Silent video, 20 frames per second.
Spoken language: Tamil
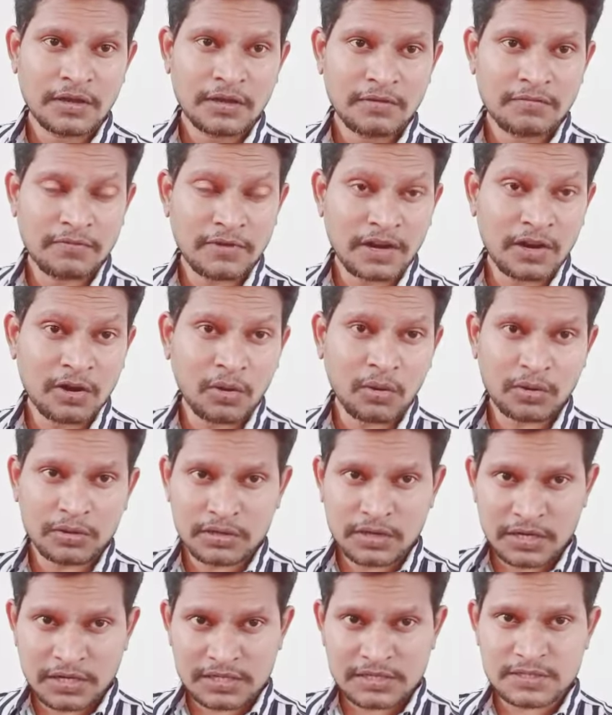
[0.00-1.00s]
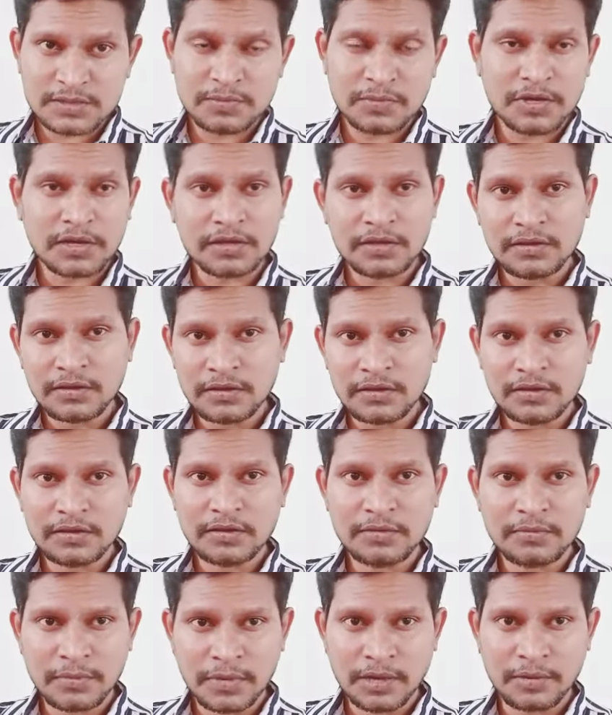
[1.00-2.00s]
வெல் ஆர்கனைஸ்டு பை
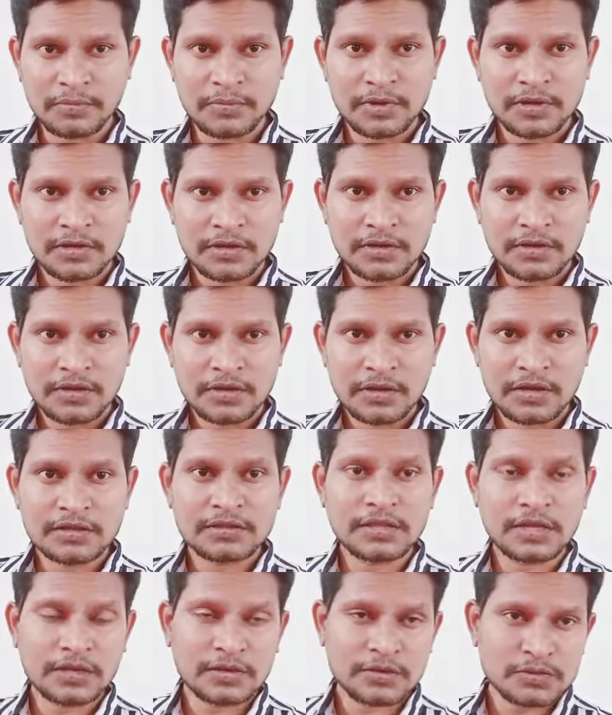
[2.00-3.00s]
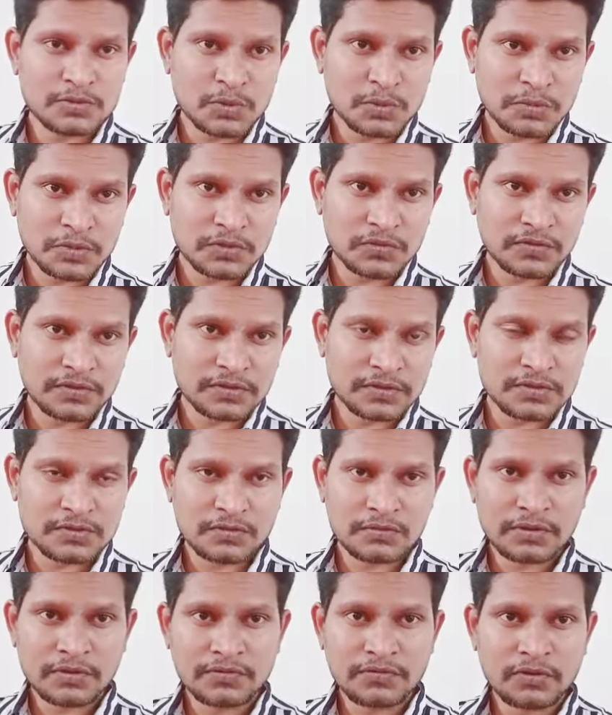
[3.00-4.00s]
மேம் அண்ட் தேங்க்யூ ஸோ மச் ஃபார்
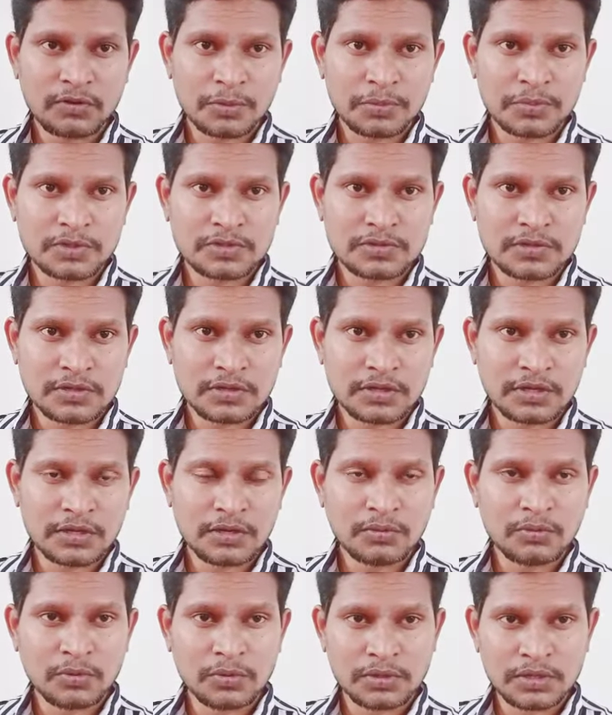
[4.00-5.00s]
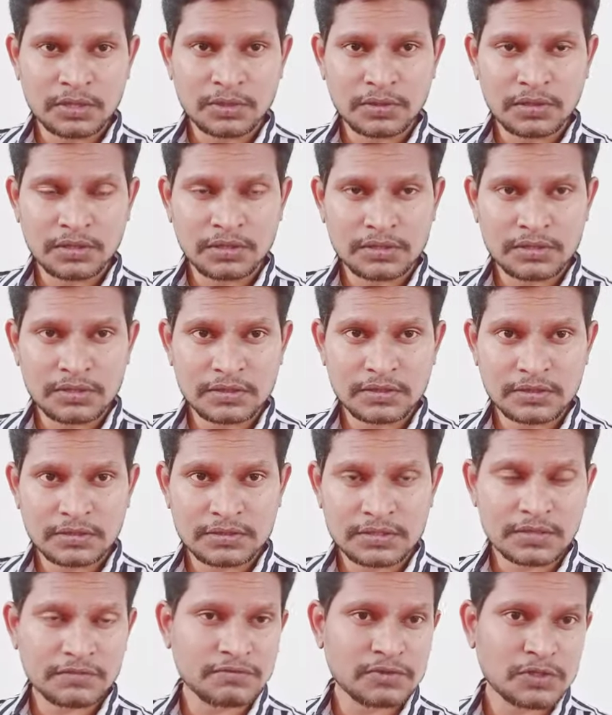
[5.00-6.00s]
திஸ் ஒண்டர்ஃபுல் ஆப்பர்ச்சுனிட்டி இது இந்த
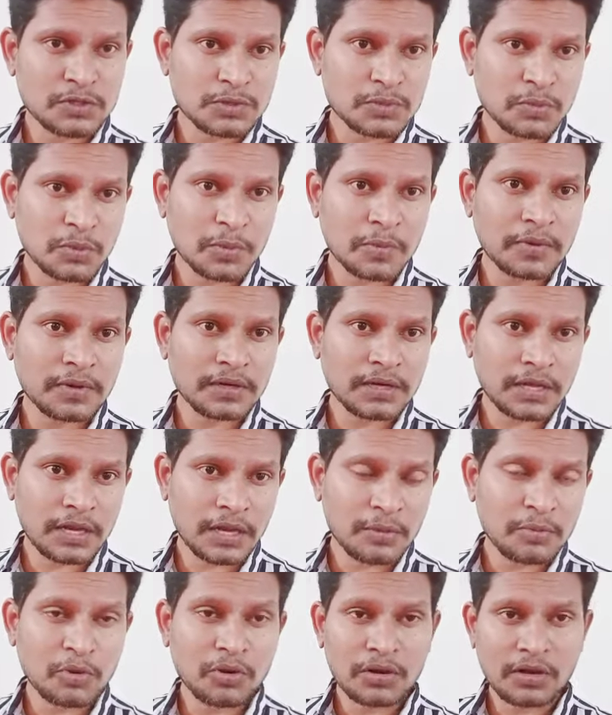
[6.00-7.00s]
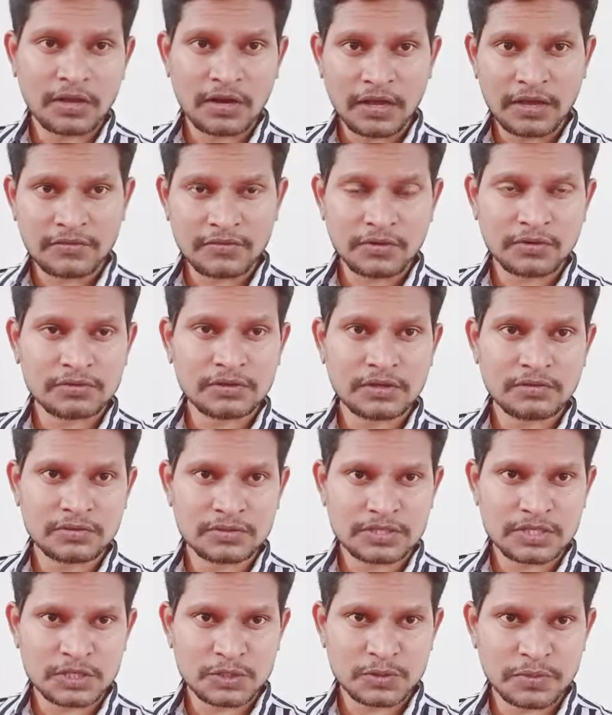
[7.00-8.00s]
சர்வீசஸ் மூலமாக நிறைய பேரோட லைஃப்பை வந்து
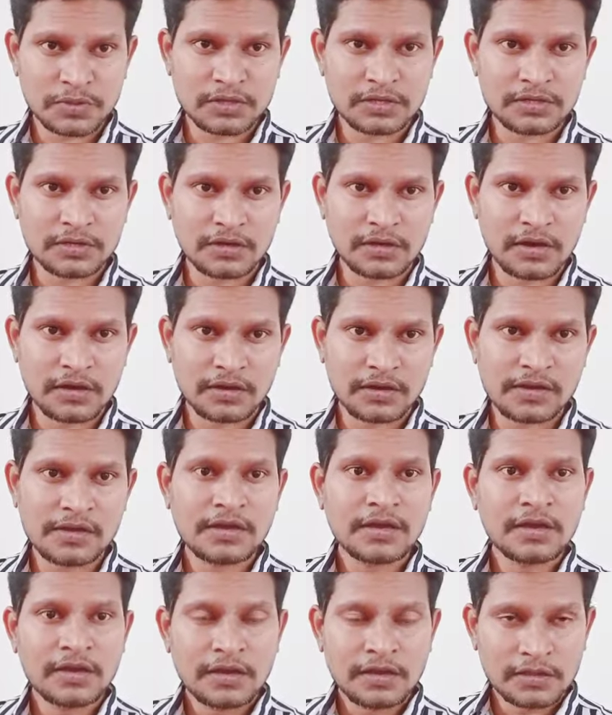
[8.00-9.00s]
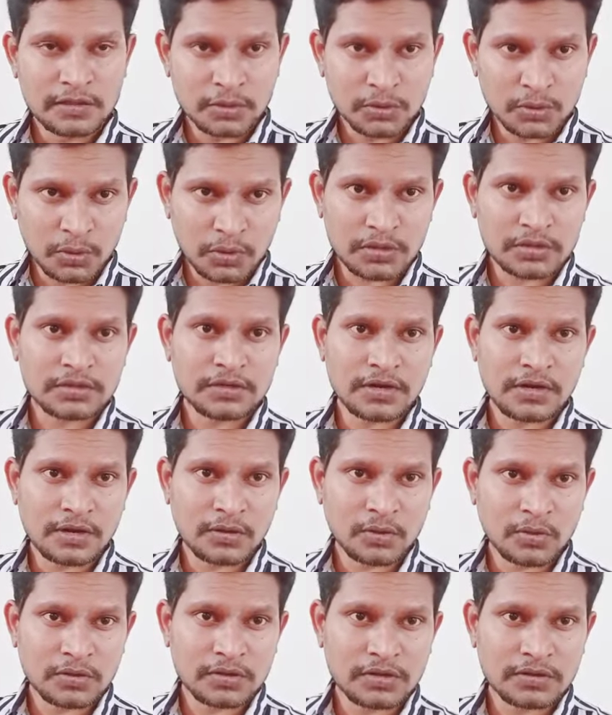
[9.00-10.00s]
அவங்க சேஞ்ச் பண்ணிகிட்டு இருக்காங்க இது தொடர்ந்து
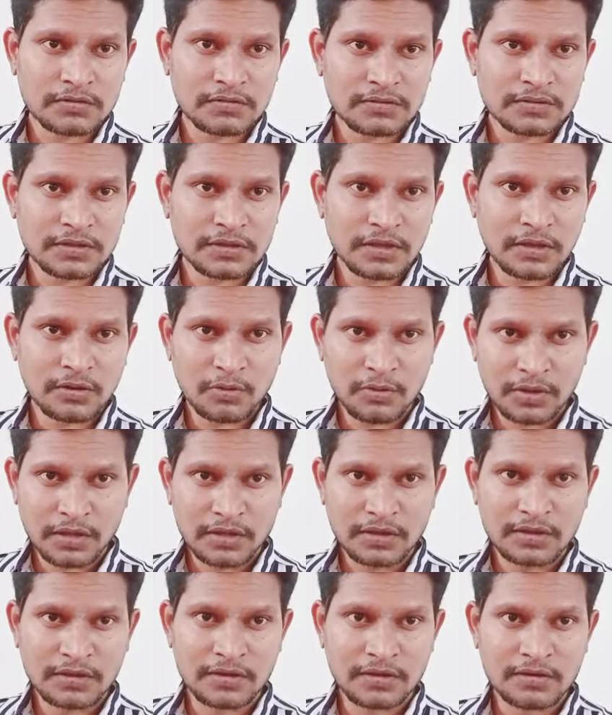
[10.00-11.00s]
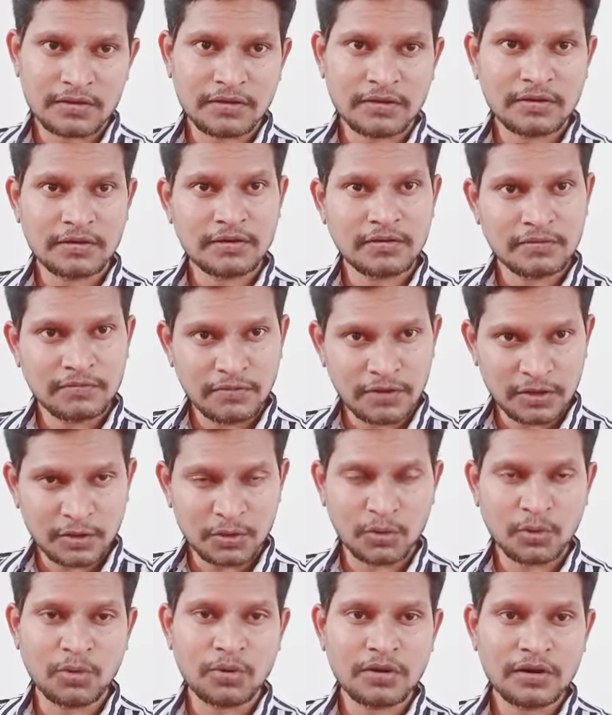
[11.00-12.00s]
நடக்கணுன்றது வந்து என்னுடைய
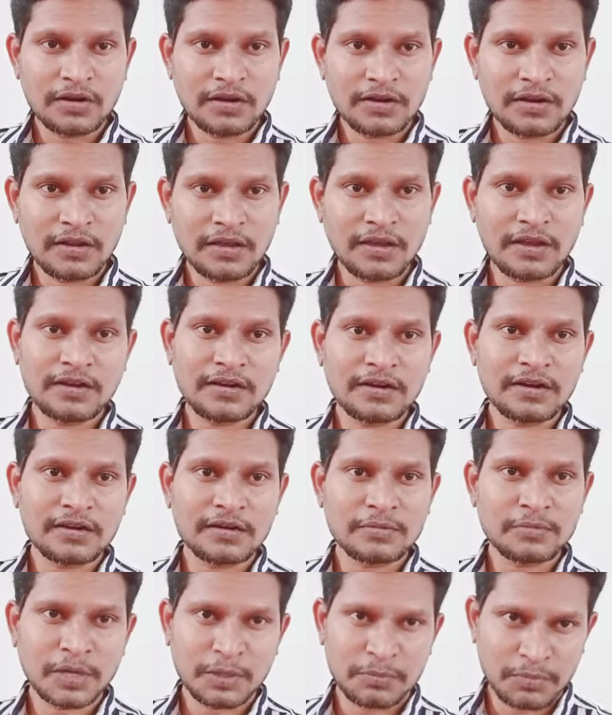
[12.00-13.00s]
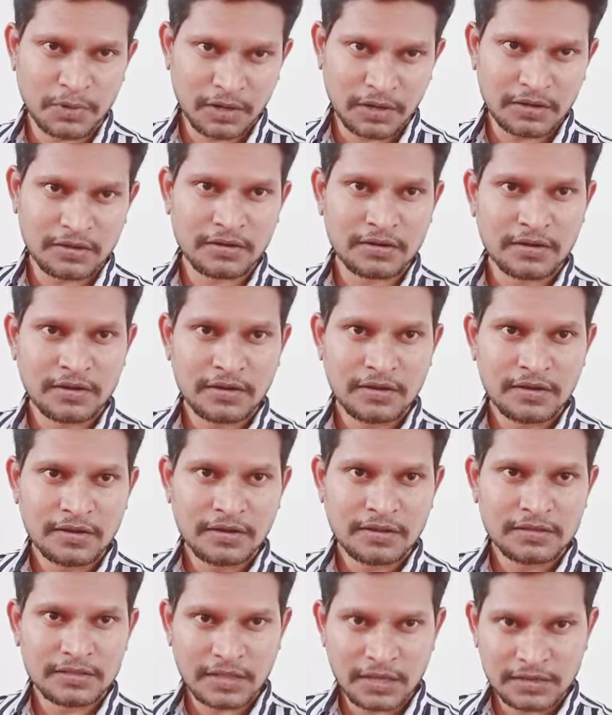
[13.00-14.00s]
வேண்டுகோள் அண்ட் மை ப்ரேயர்
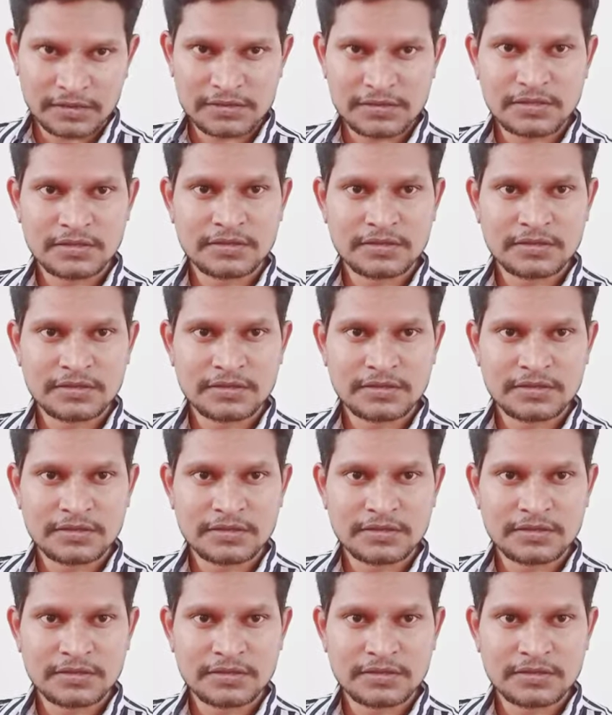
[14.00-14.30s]
தேங்க்ஸ்